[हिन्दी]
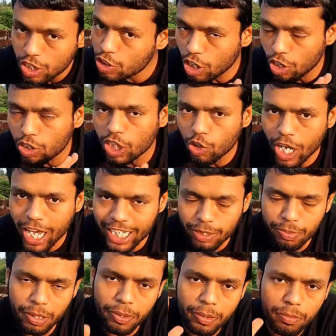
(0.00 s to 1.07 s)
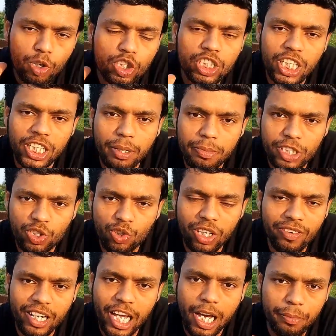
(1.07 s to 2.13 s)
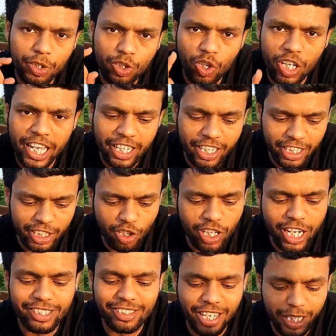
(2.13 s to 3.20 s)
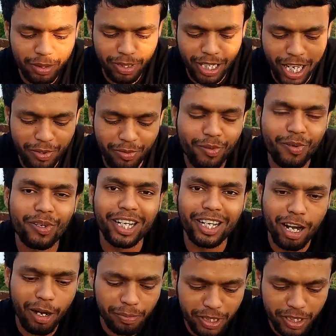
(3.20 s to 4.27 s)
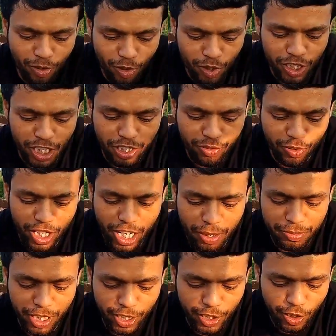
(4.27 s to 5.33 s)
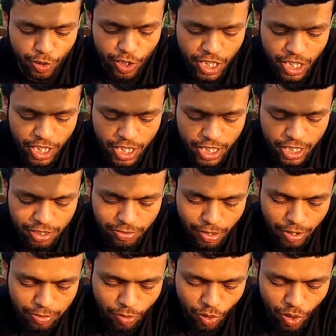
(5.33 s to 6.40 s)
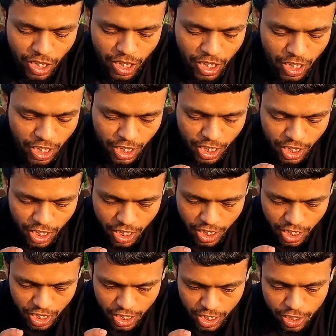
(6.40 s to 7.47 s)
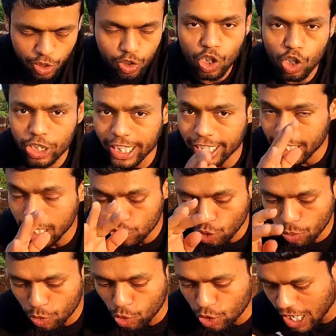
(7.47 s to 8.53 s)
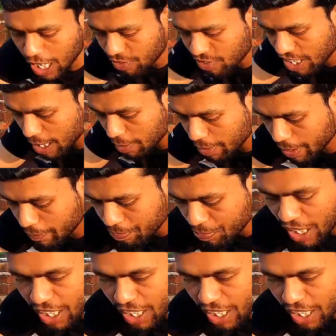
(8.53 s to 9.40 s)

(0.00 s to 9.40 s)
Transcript: तो चलो देखो एक्सपेरिमेंट बहुत ज़्यादा अमेजिंग होने वाला है वीडियो को लाइक कर देना गाइस साथ में यार फोन है काफ़ी कॉस्टली फ़ोन है आप जानते हो स्मार्टफोन है तो चलो देखते हैं जो भी होता है फिलहाल में